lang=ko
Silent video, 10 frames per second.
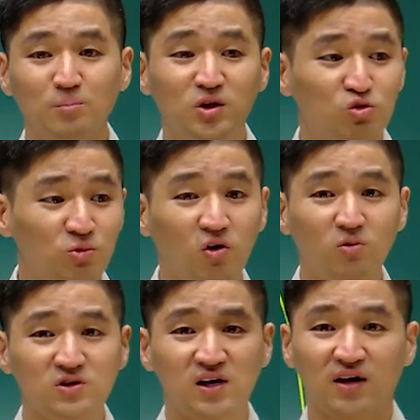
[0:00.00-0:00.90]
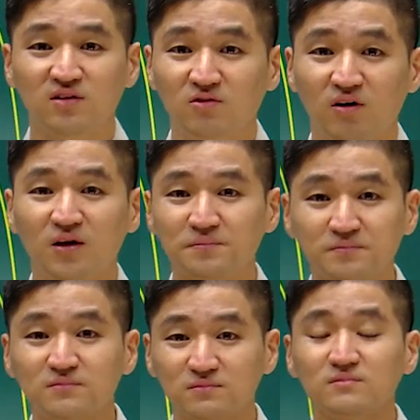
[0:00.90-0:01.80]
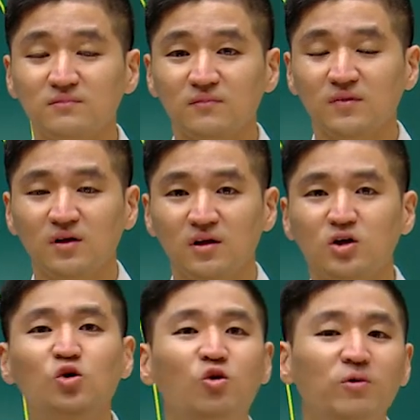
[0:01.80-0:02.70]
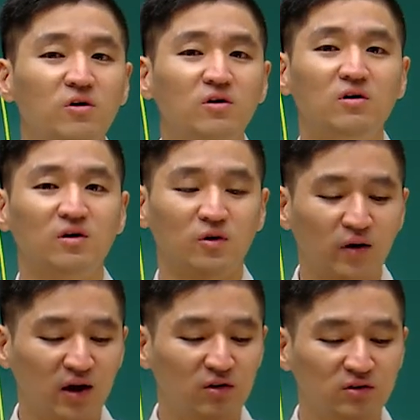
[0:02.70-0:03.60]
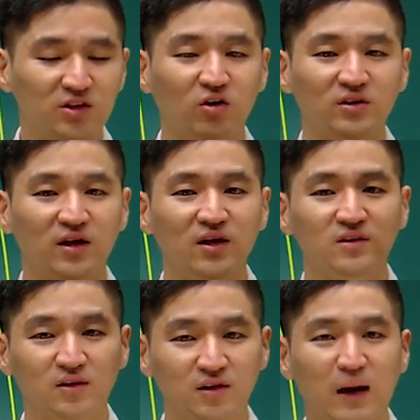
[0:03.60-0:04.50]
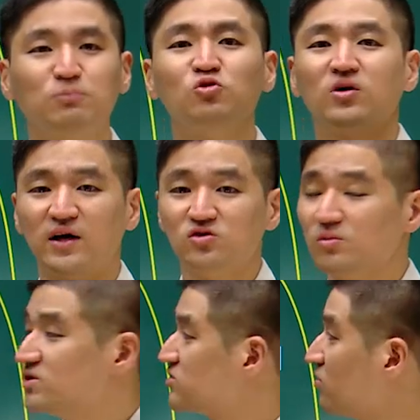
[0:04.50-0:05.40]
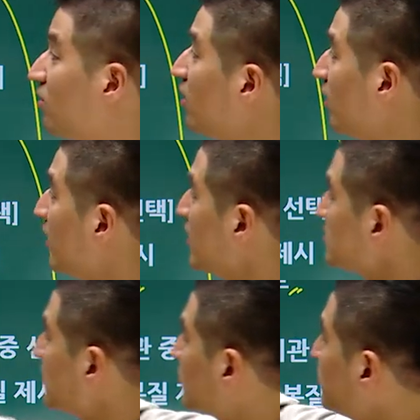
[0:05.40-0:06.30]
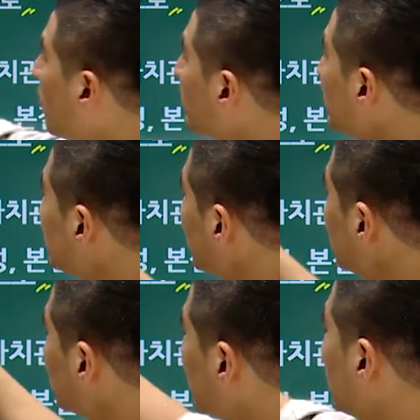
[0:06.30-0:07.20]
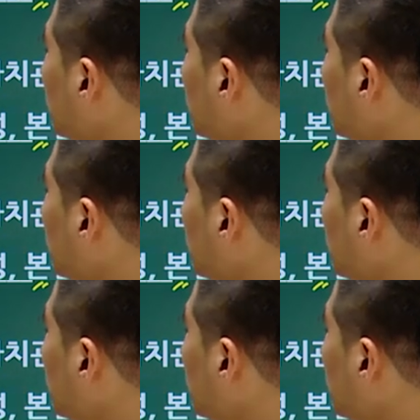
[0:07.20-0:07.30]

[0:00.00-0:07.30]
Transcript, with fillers: 비투비 영업을 잘하는 거야. 글로벌과 관련된 역량엔 압도적 강점이 있어. 자, 그럼 여기에 들어간 역량은